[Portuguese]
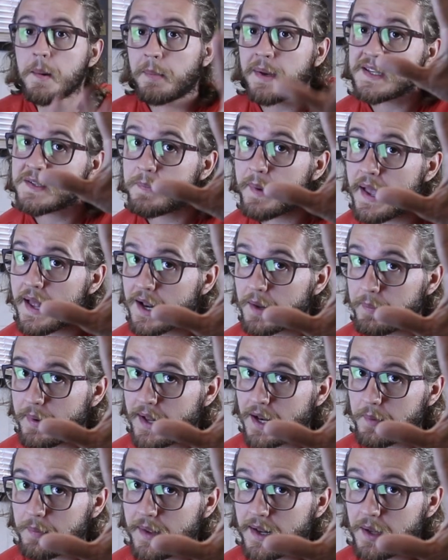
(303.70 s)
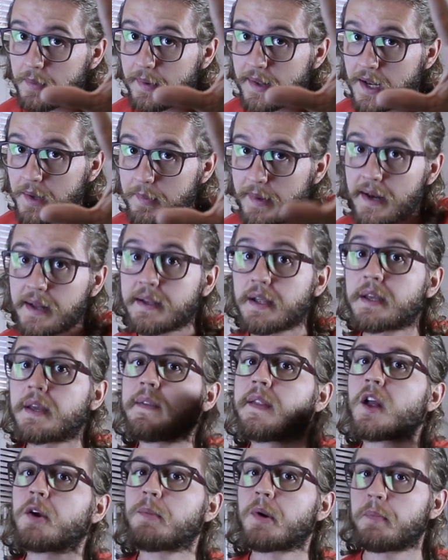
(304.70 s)
Mas pera, pera, pera, pera, pera, que
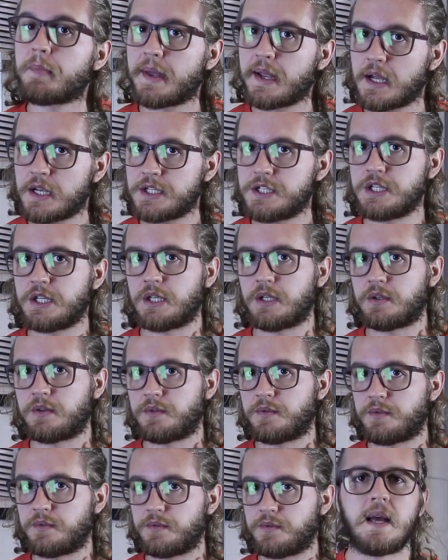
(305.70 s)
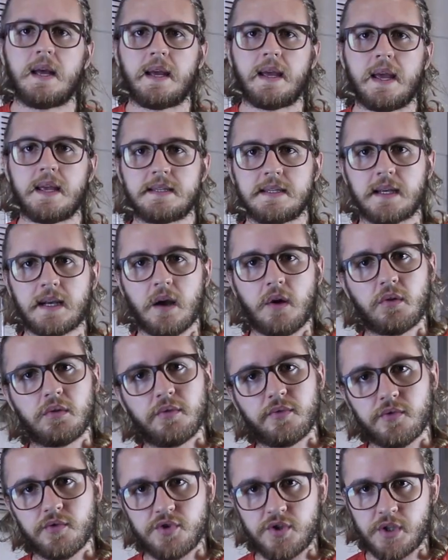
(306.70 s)
aqui tem uma pegadinha. Esse
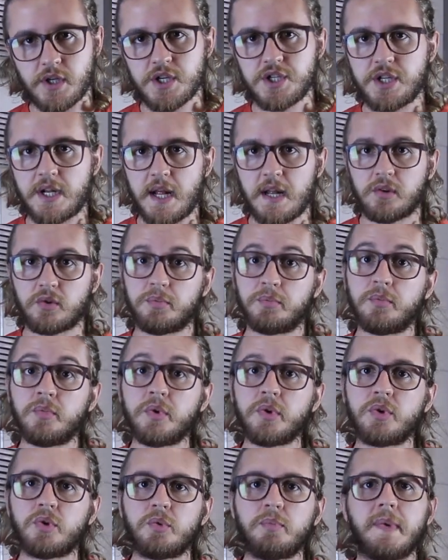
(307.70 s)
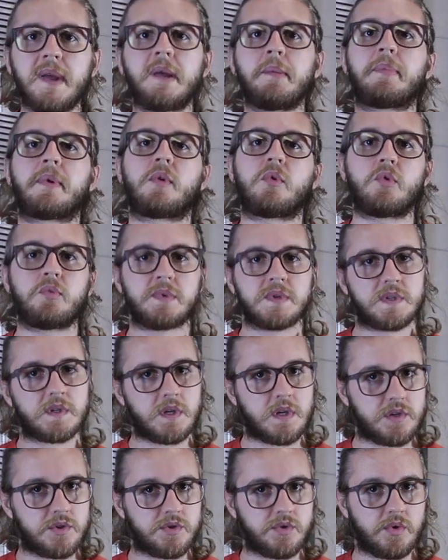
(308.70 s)
cálculo funciona direto muito bem para algumas
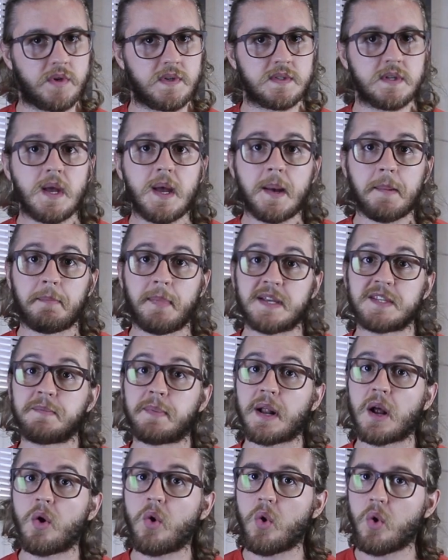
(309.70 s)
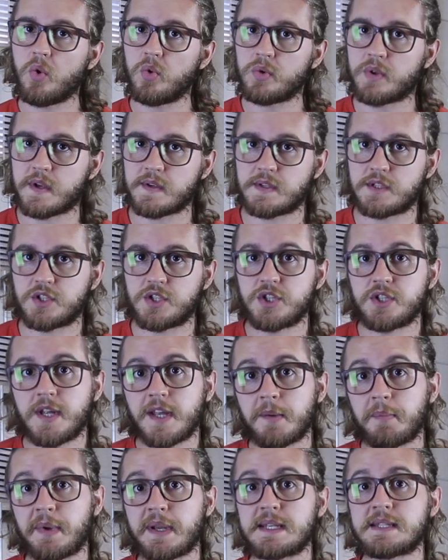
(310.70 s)
reações, mas para outras a gente
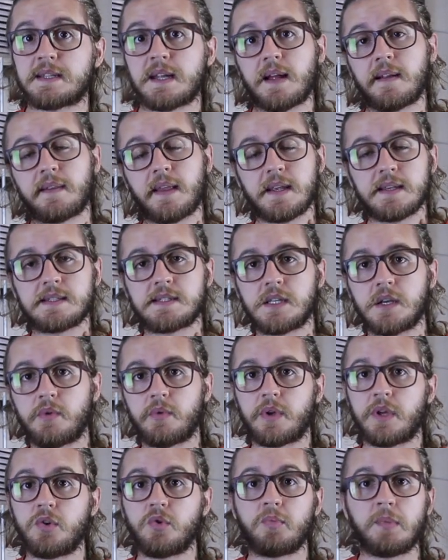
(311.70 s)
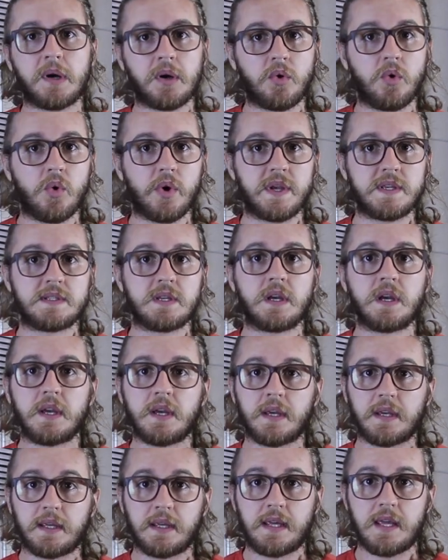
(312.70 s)
tem que prestar atenção em uma coisa,
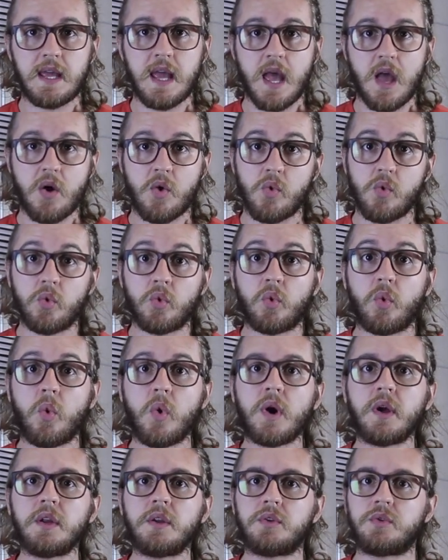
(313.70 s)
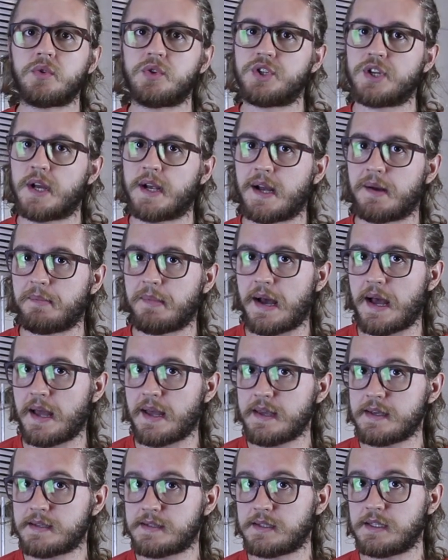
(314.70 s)
que é o quanto de
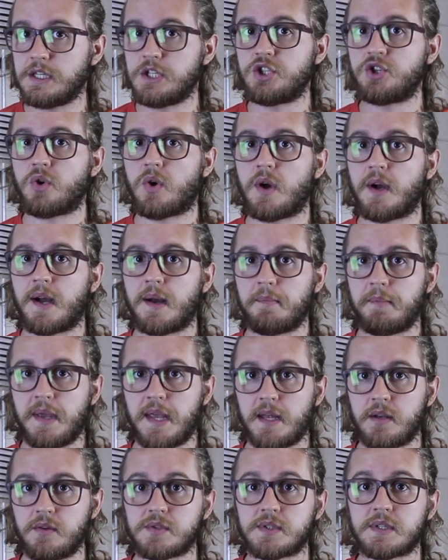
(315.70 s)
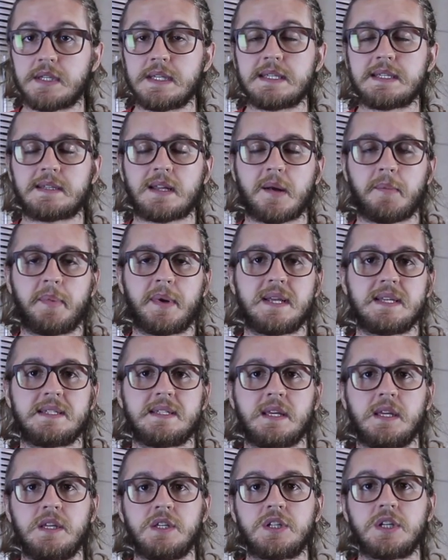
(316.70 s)
H+ e de OH- que está
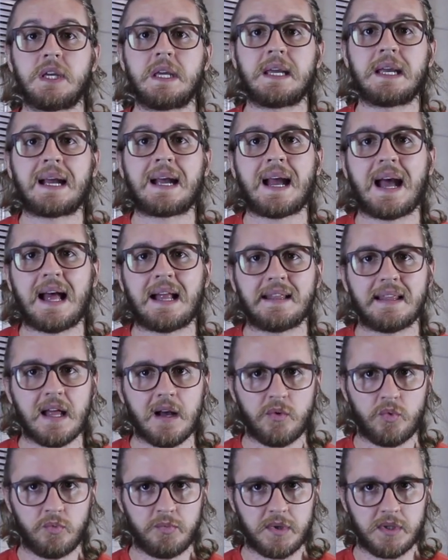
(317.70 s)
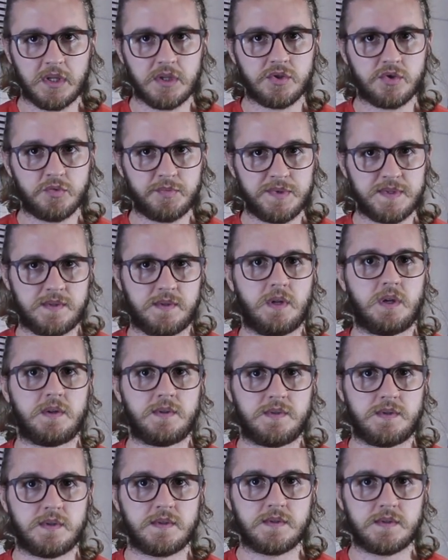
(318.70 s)
presente em cada uma das
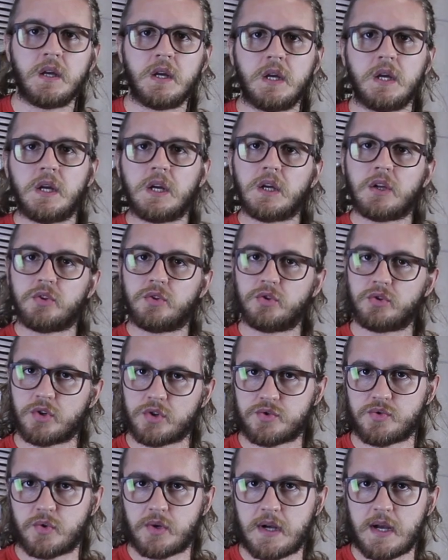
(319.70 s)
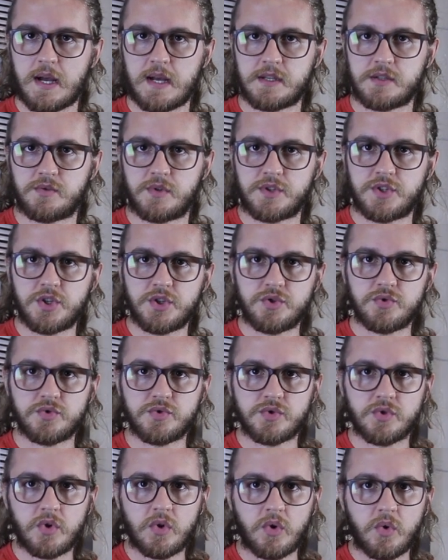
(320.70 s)
substâncias. No nosso caso, a gente
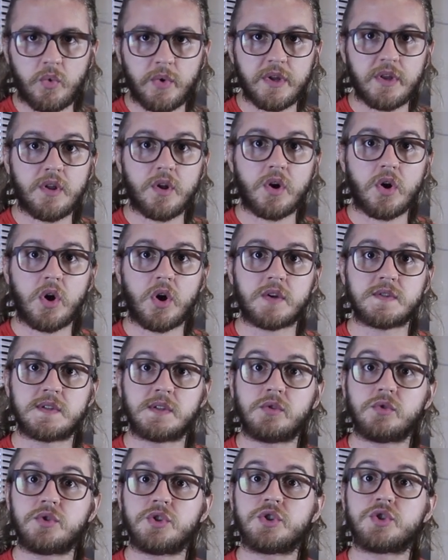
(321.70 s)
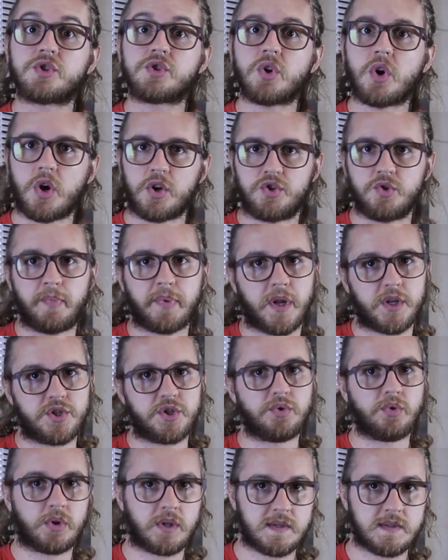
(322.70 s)
usou o hidróxido de sódio para
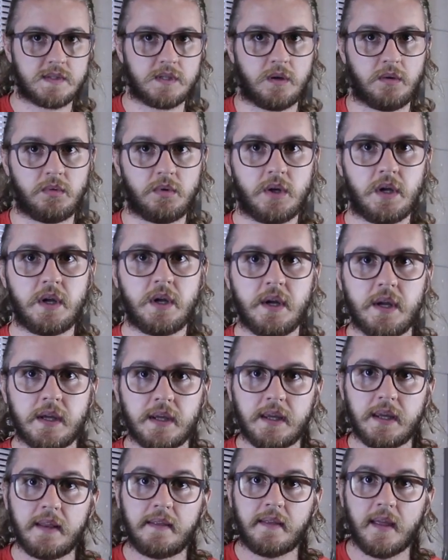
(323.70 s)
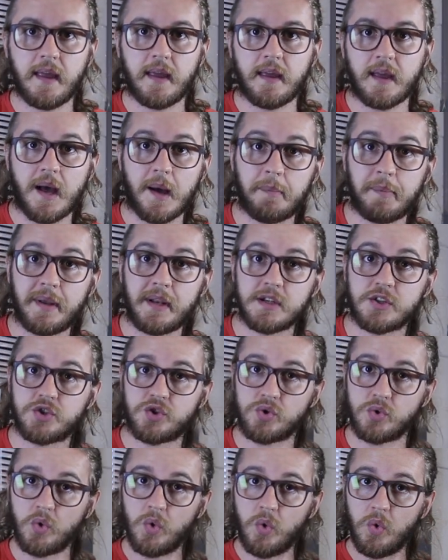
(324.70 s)
titulação, que tem
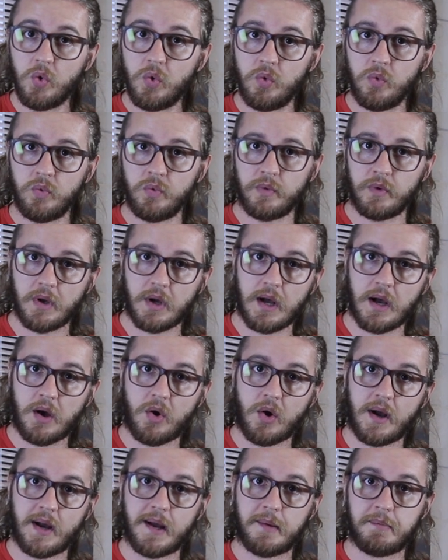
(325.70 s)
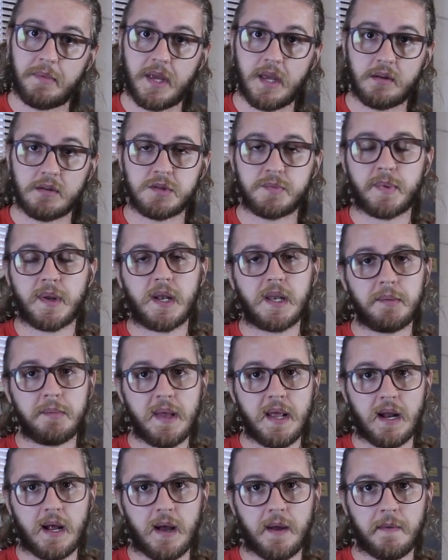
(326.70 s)
apenas um OH- para
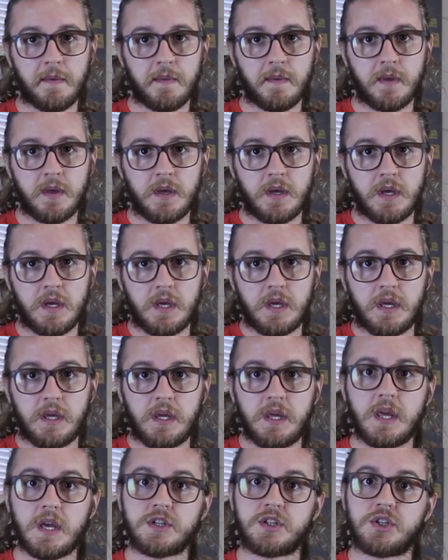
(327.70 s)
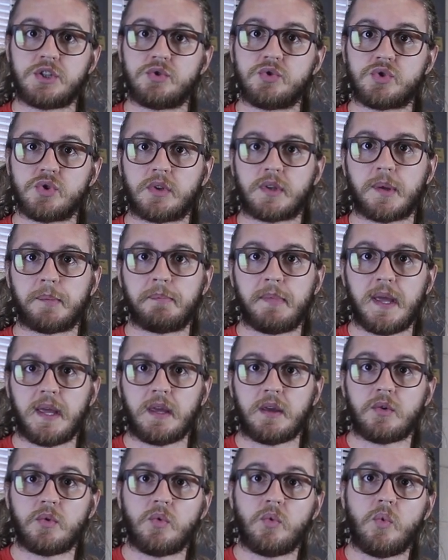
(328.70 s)
liberar. E a gente usou
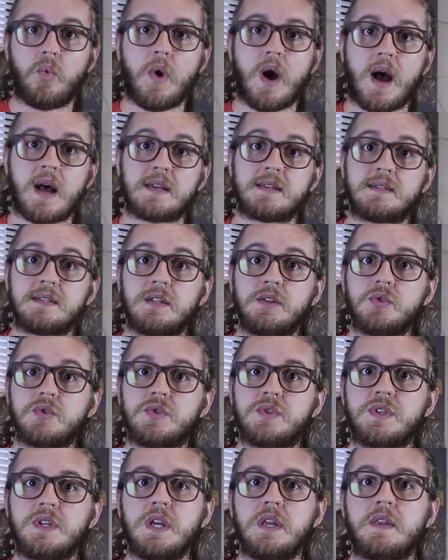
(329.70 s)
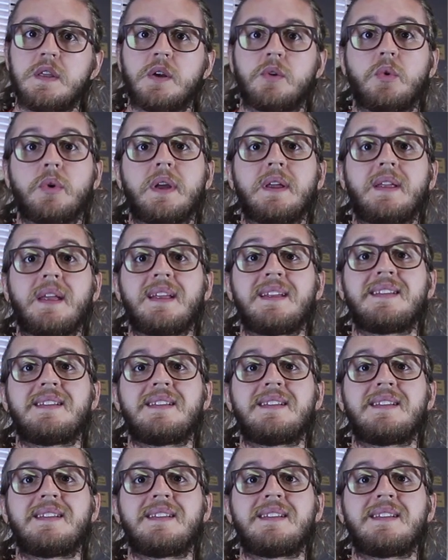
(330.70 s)
também o ácido cítrico, que tem